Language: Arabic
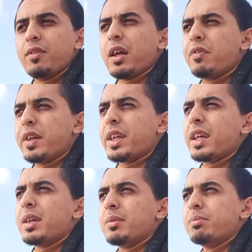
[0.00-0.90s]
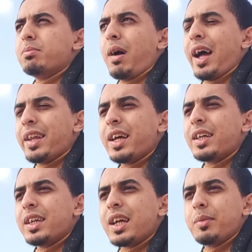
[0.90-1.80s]
فهي الفكره
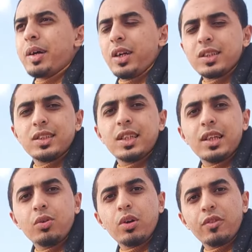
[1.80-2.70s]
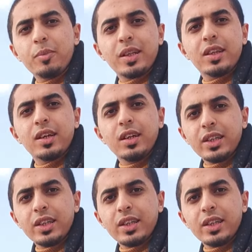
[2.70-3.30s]
معناها ايه يا جماعه انا قصدي ان هو لو في ماده